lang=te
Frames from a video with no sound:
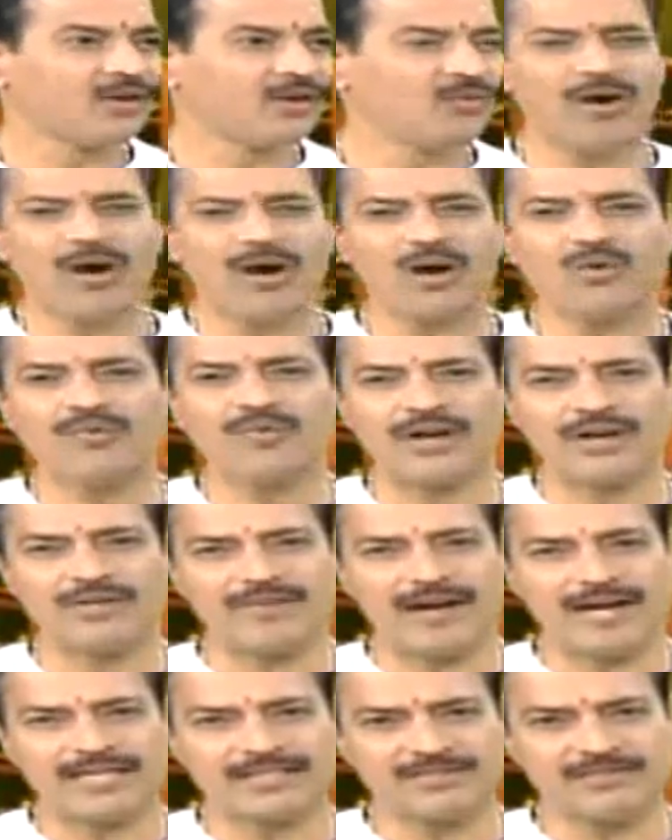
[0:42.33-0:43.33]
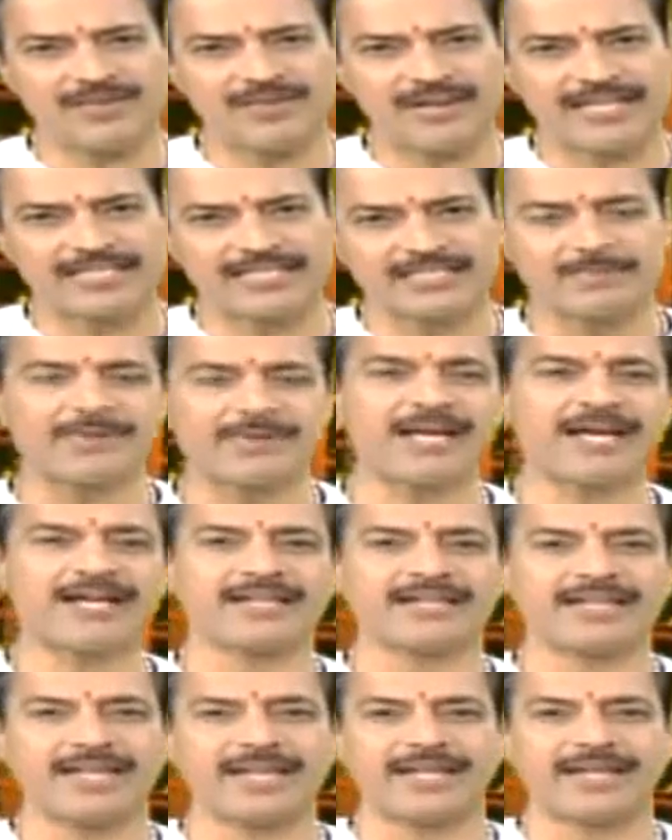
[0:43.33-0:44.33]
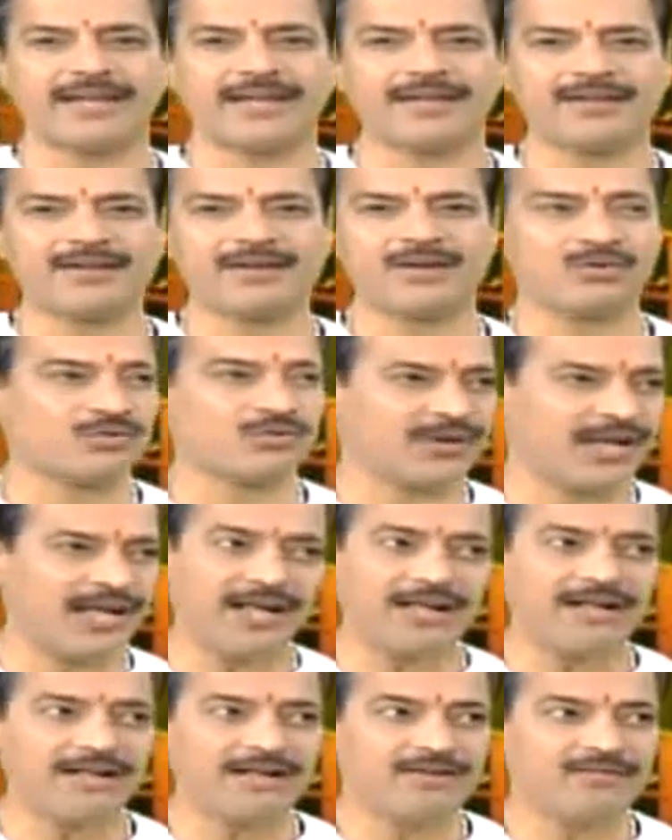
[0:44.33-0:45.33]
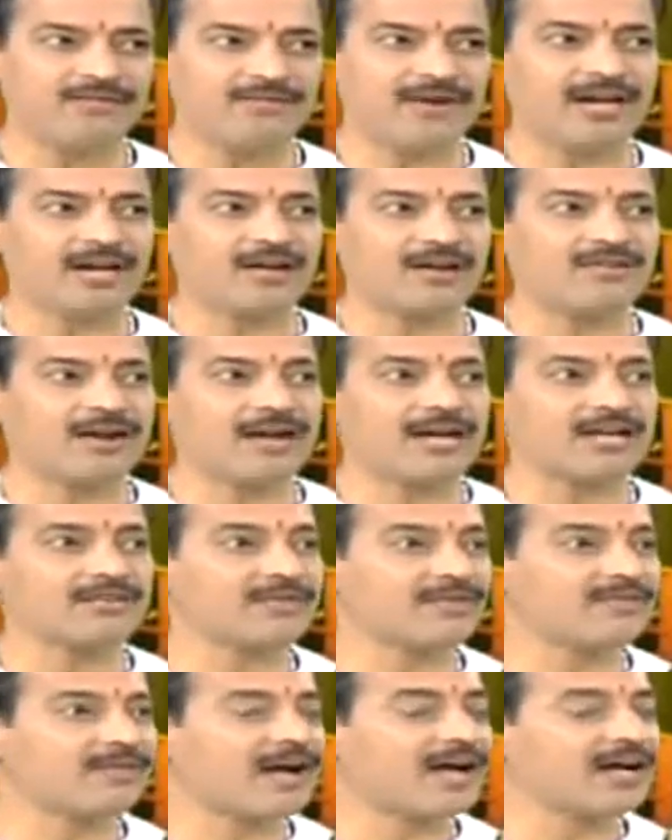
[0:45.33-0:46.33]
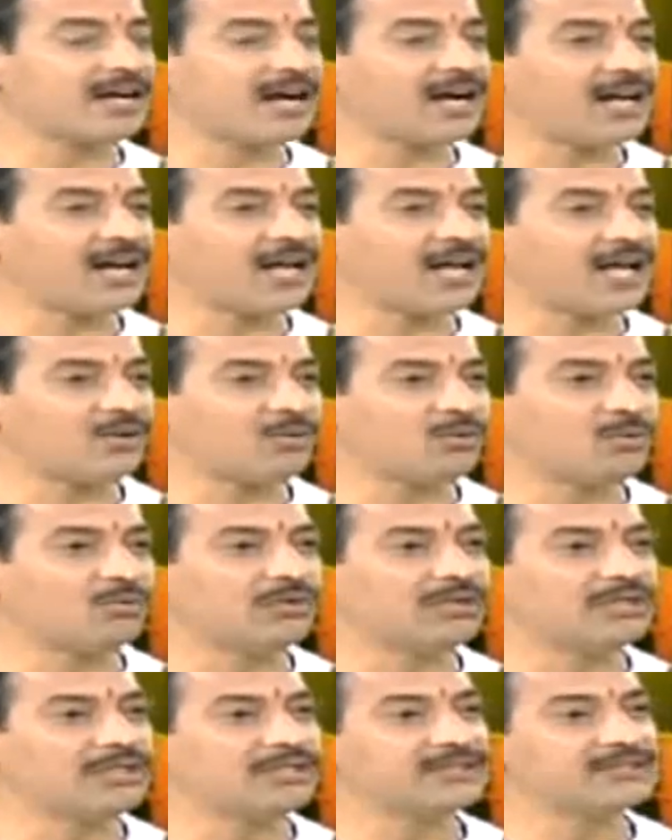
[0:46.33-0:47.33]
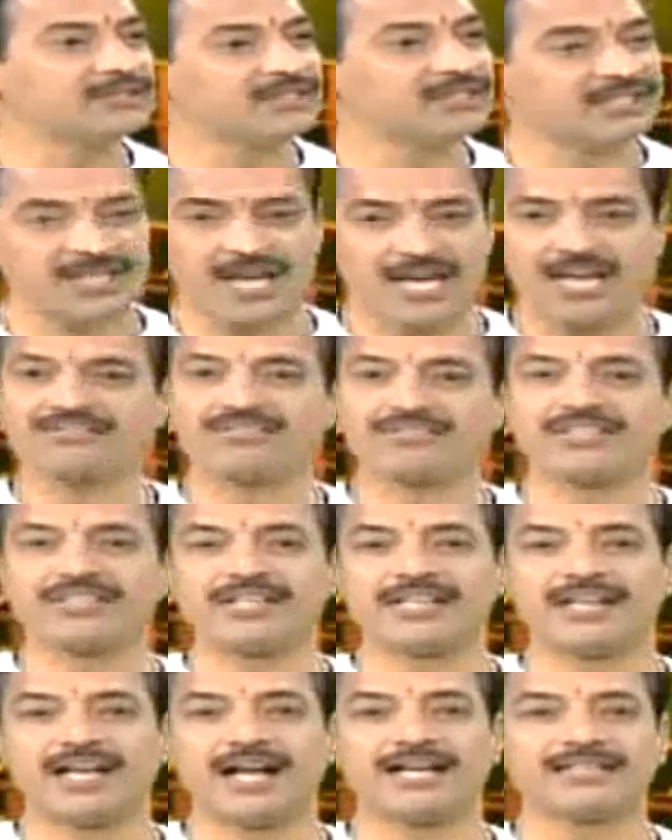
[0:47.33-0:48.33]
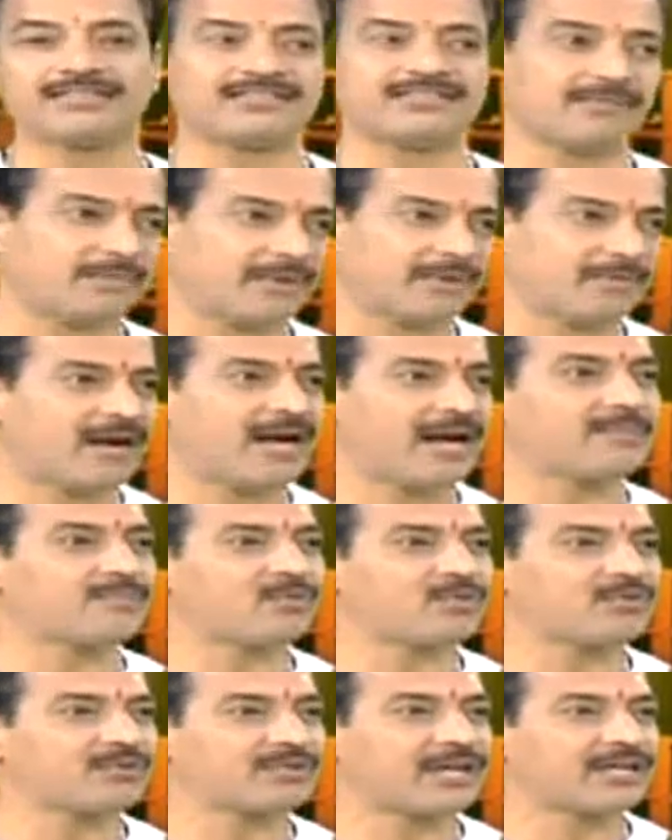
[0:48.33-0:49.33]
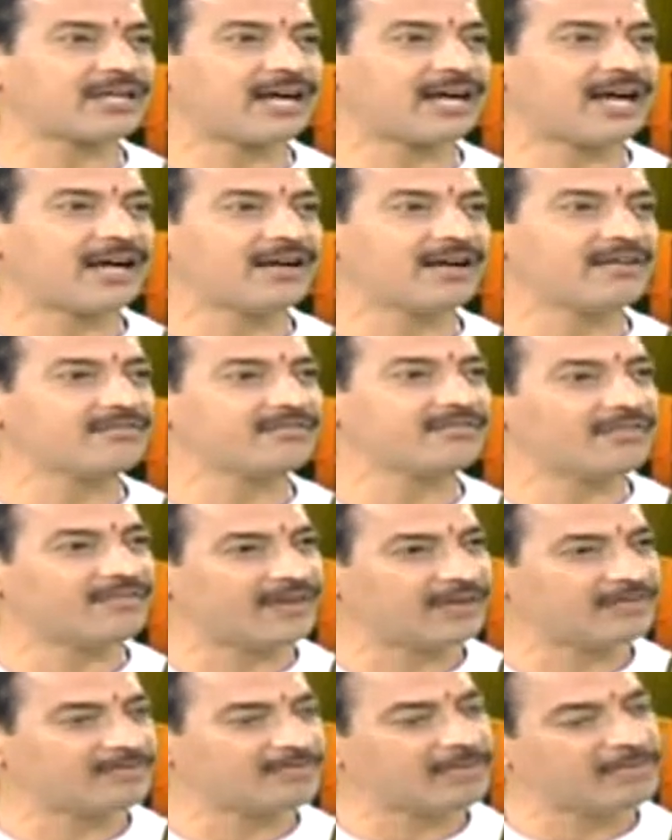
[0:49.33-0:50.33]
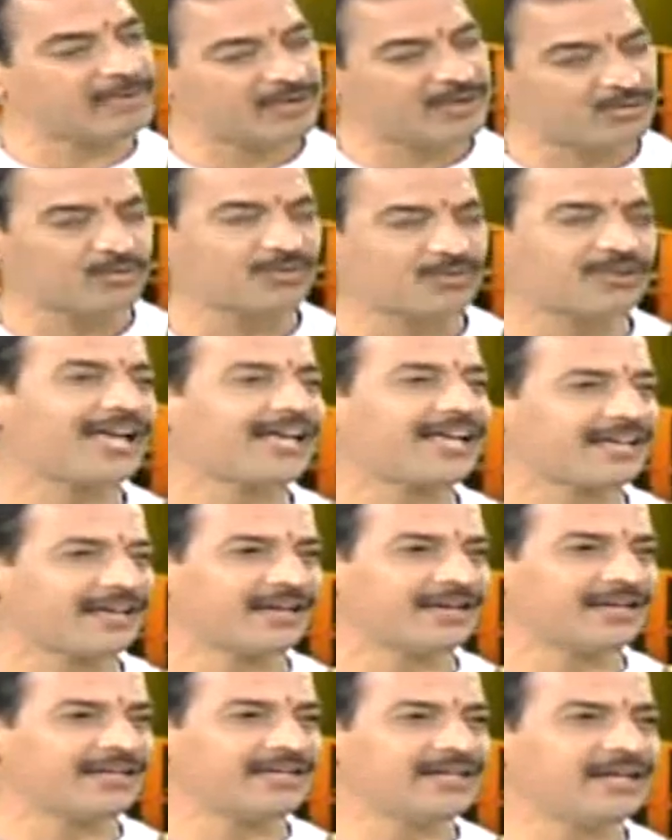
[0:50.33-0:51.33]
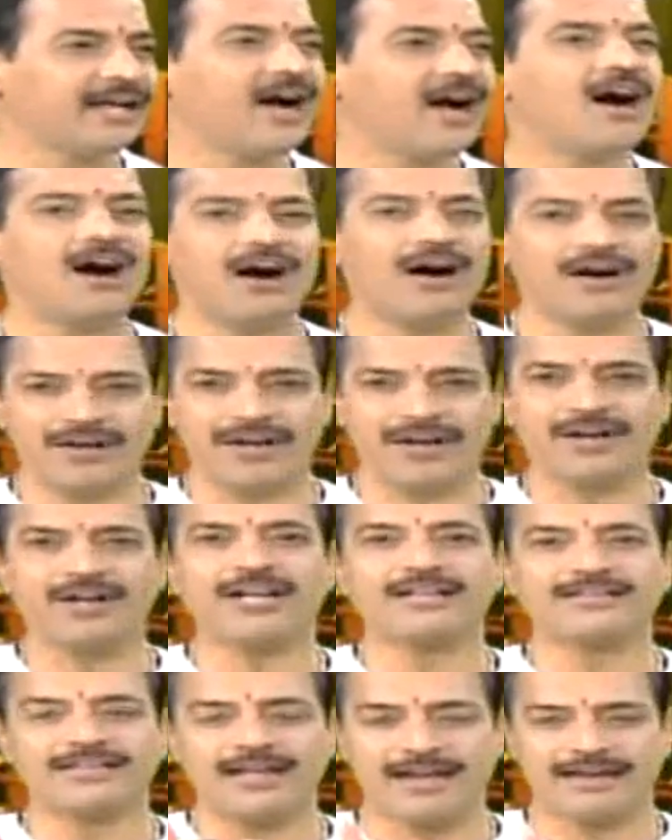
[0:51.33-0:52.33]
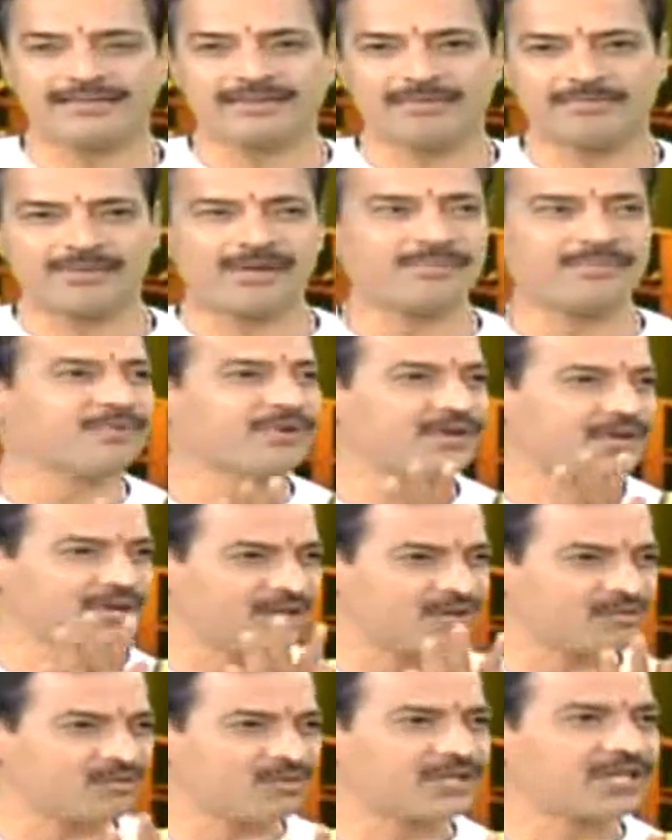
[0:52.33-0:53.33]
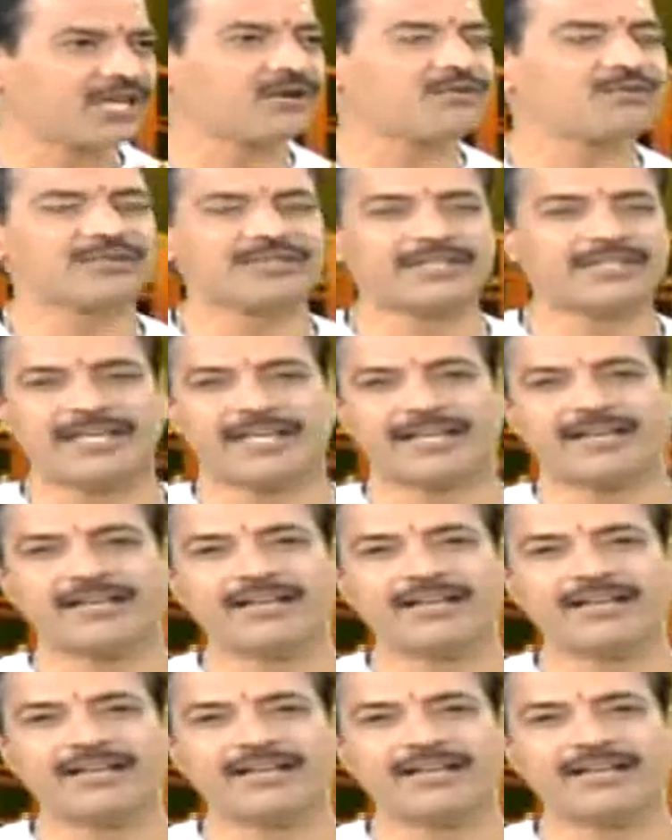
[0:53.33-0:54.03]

వాళ్ళు వనవాసం వెళ్ళే సమయానికి కూడా వాళ్ళ వాళ్ళ వివాహ కాలాలు సశాస్త్రీయంగా సప్రమాణపూర్వకంగా వివరింపబడి ఉన్నాయి ఆరేండ్ల తారతమ్యం ఇరువురికి ఉంది